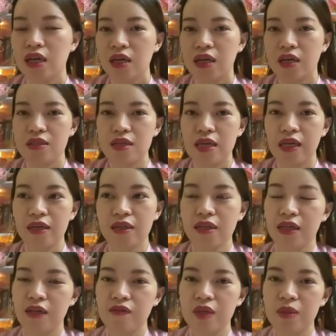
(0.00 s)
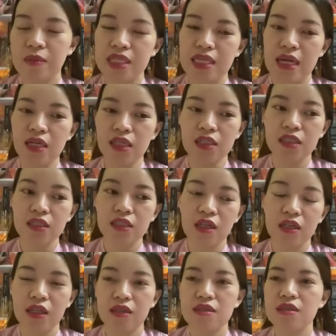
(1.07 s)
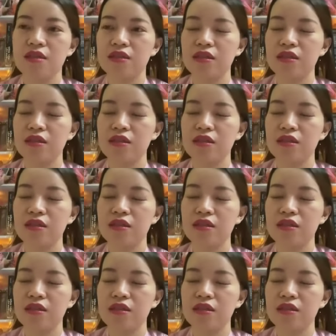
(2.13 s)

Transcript: họ sẽ nghĩ rằng cái việc mà trả lương cho nhân sự